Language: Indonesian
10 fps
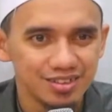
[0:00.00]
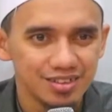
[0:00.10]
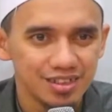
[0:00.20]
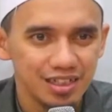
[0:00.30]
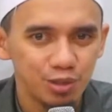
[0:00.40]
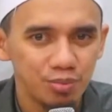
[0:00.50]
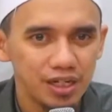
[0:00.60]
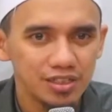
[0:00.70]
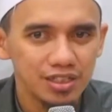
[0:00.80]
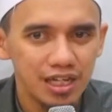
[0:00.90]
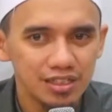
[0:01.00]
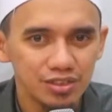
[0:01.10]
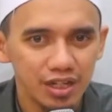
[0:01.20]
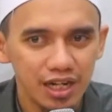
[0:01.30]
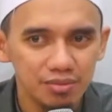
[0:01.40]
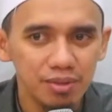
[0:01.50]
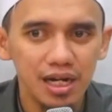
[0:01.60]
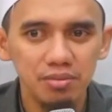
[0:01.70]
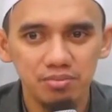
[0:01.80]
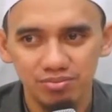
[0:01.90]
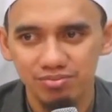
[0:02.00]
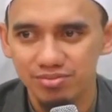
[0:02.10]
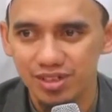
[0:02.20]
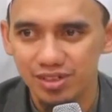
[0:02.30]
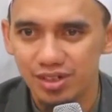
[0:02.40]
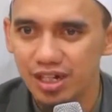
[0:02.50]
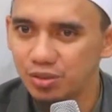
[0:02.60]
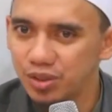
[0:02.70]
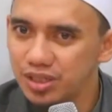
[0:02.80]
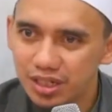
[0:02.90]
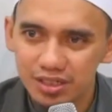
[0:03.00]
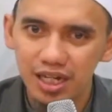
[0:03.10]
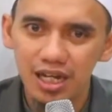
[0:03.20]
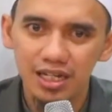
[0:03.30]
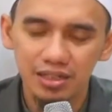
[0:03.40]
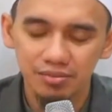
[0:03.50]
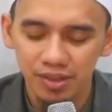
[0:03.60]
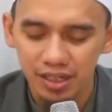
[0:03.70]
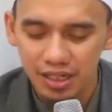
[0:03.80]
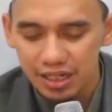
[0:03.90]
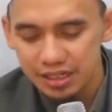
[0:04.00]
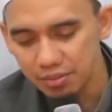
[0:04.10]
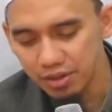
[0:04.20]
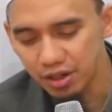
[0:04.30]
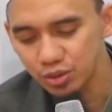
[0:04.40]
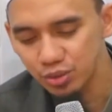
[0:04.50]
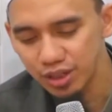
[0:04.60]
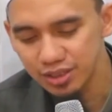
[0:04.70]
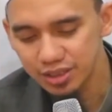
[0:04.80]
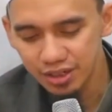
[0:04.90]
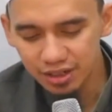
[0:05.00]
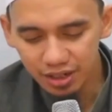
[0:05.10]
itu pada saat salat malam, ya, salat witir silahkan. Tapi Rasulullah Shallallahu